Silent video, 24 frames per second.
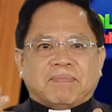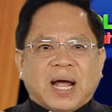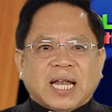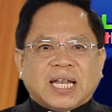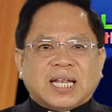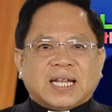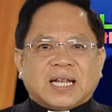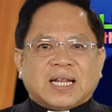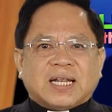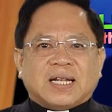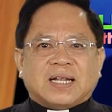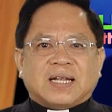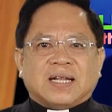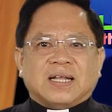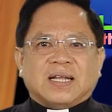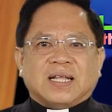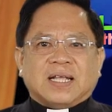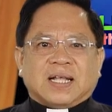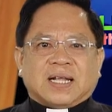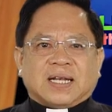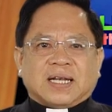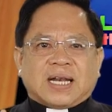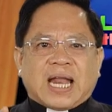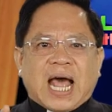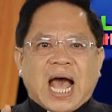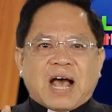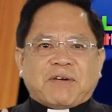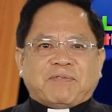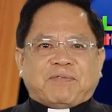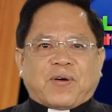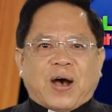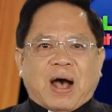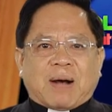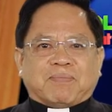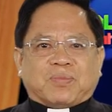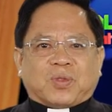bắt
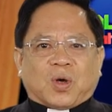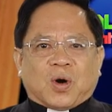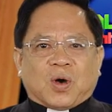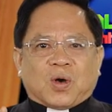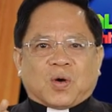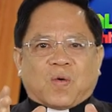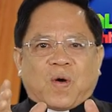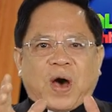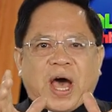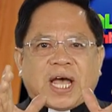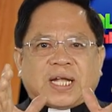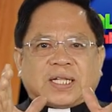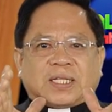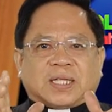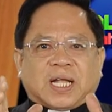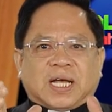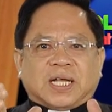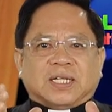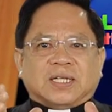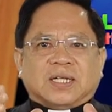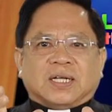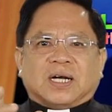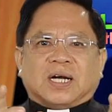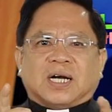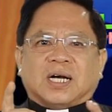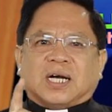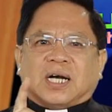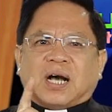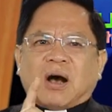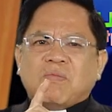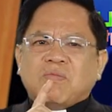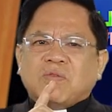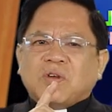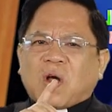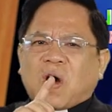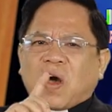đang phạm tội ngoại tình
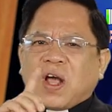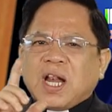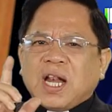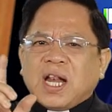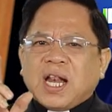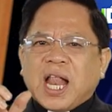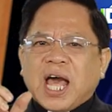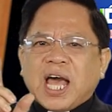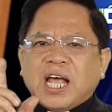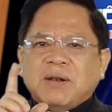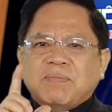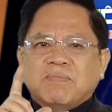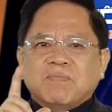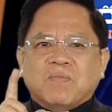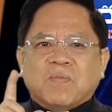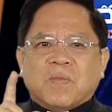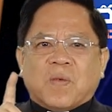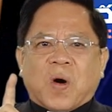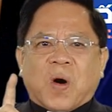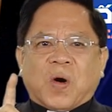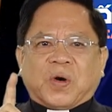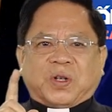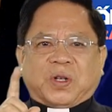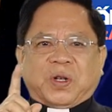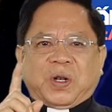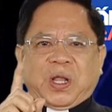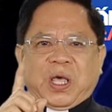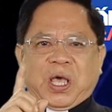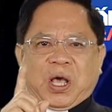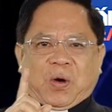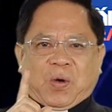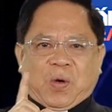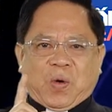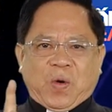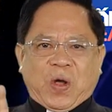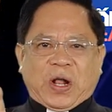không nói lên một
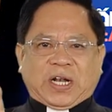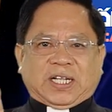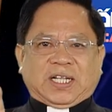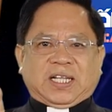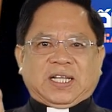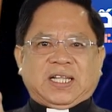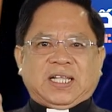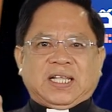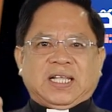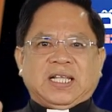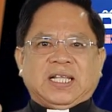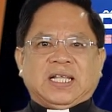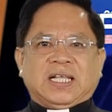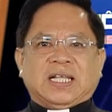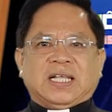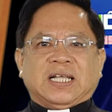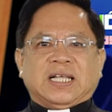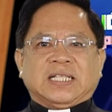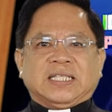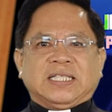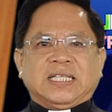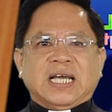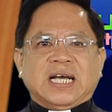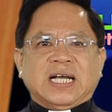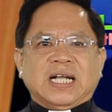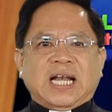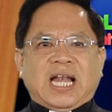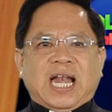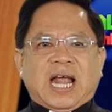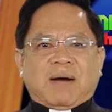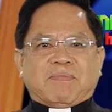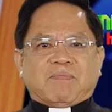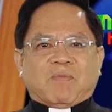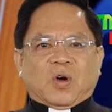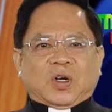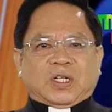điều luật nhưng
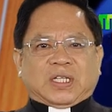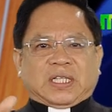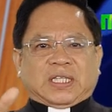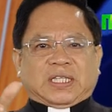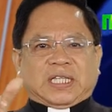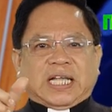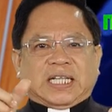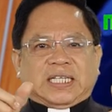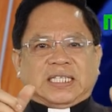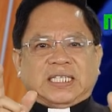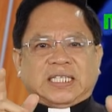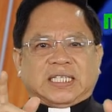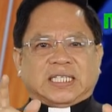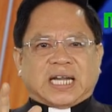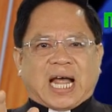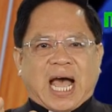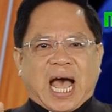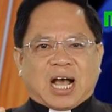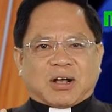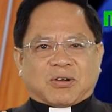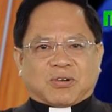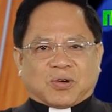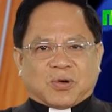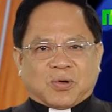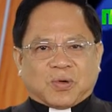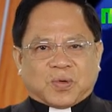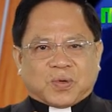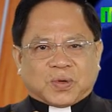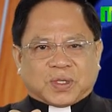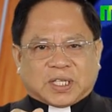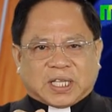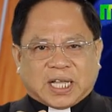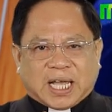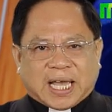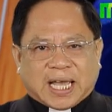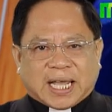là một tình trạng cụ
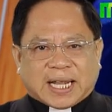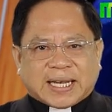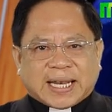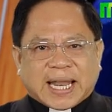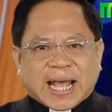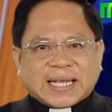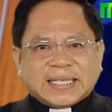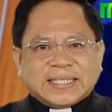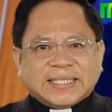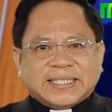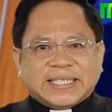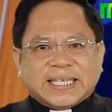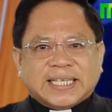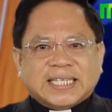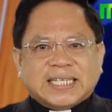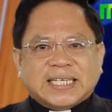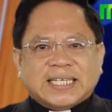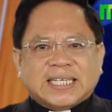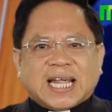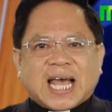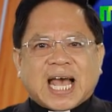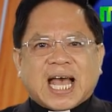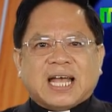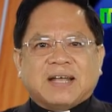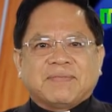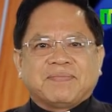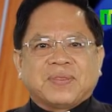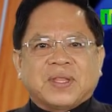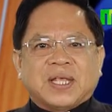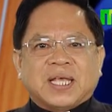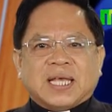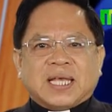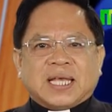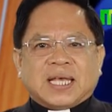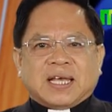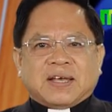thể đang diễn ra.
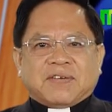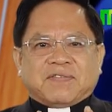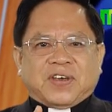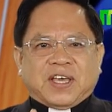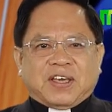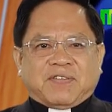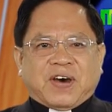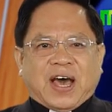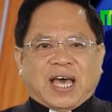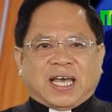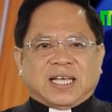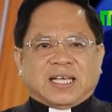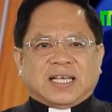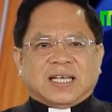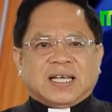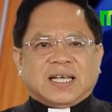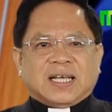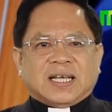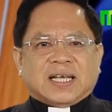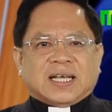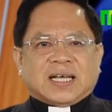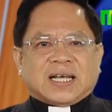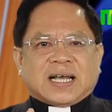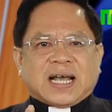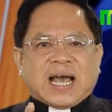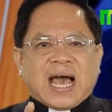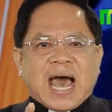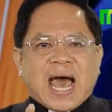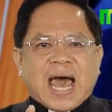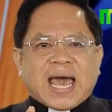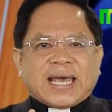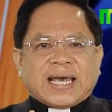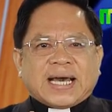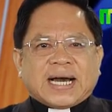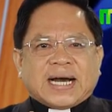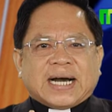Vì vậy,
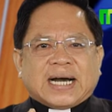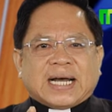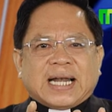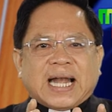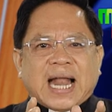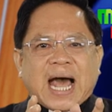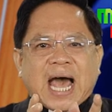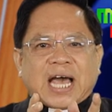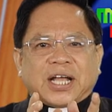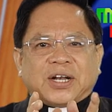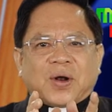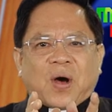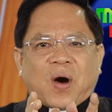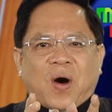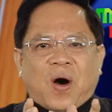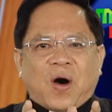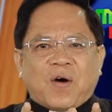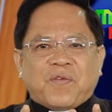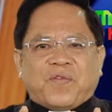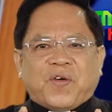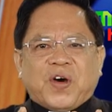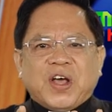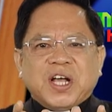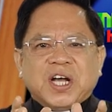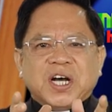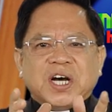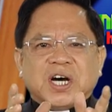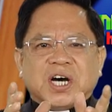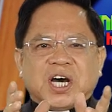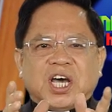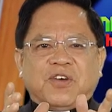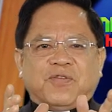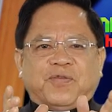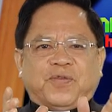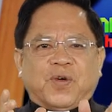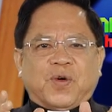Ngài ở lại đó với
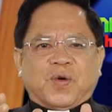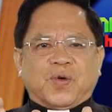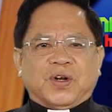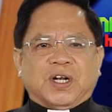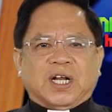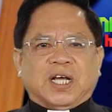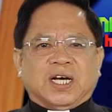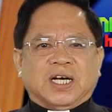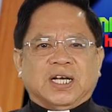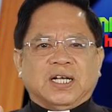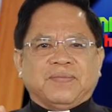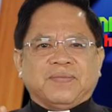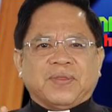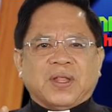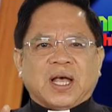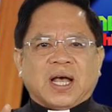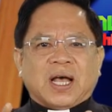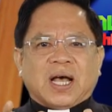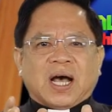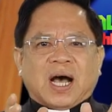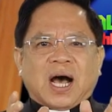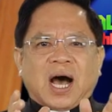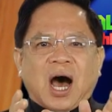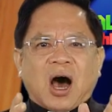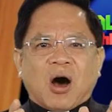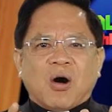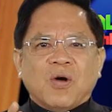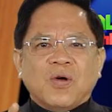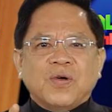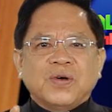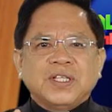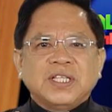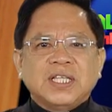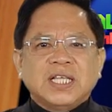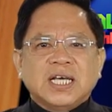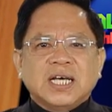người phụ nữ
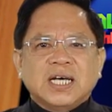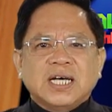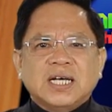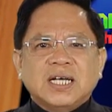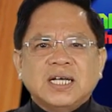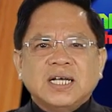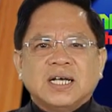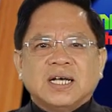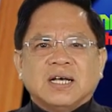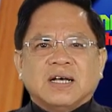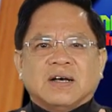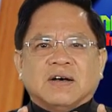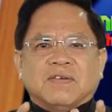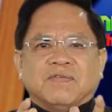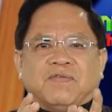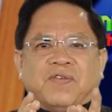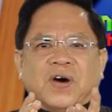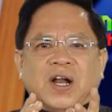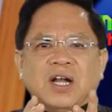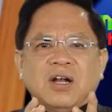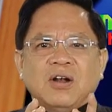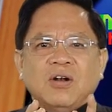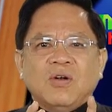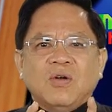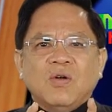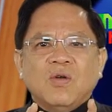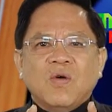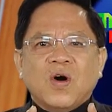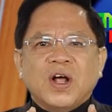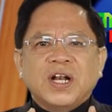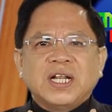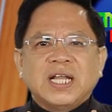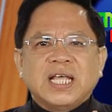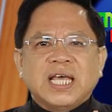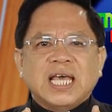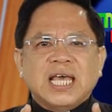hầu như vẫn
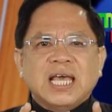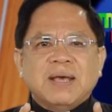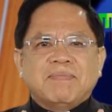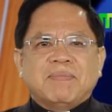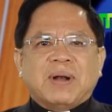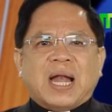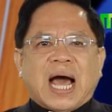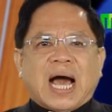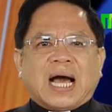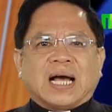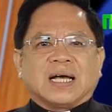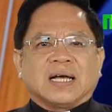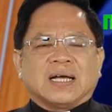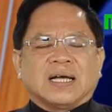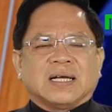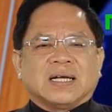luôn im lặng.